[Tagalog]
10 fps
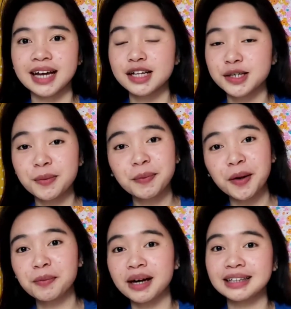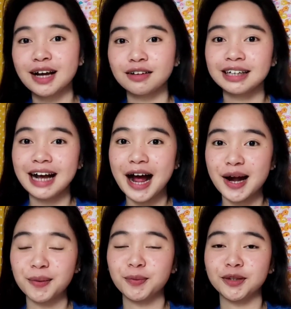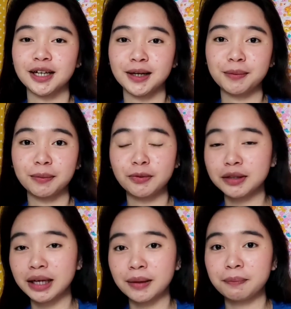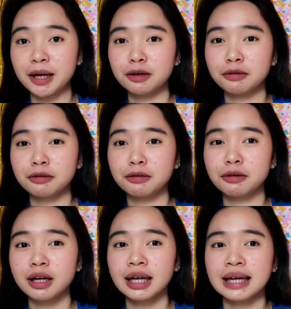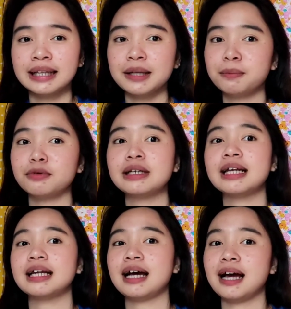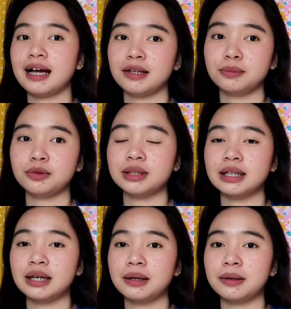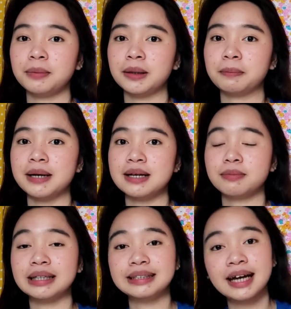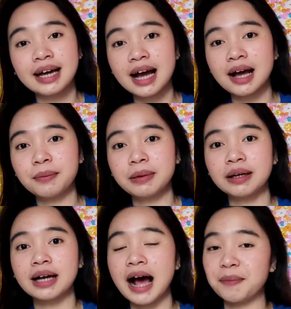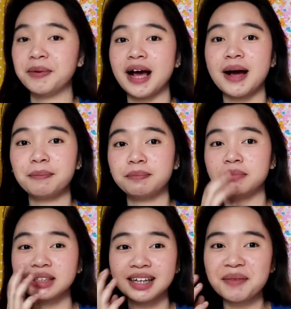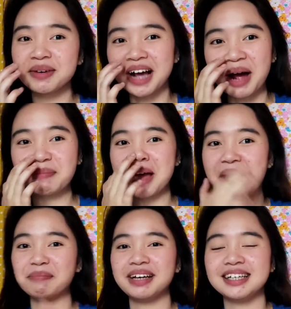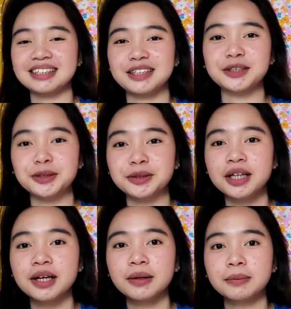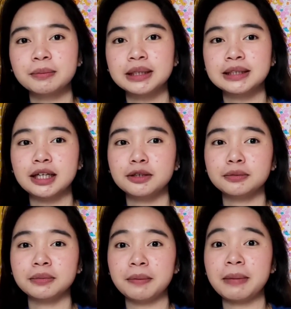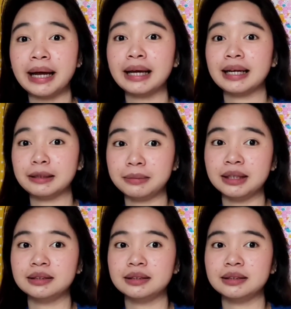At syempre, yung mga tao nag-aaral po talaga mabuti. Pero, hindi po nila nakakalimutan na magpa- magsaya, mag-happy-happy. Magsaya, mag-happy-happy. Lang Basta yung may pahinga naman.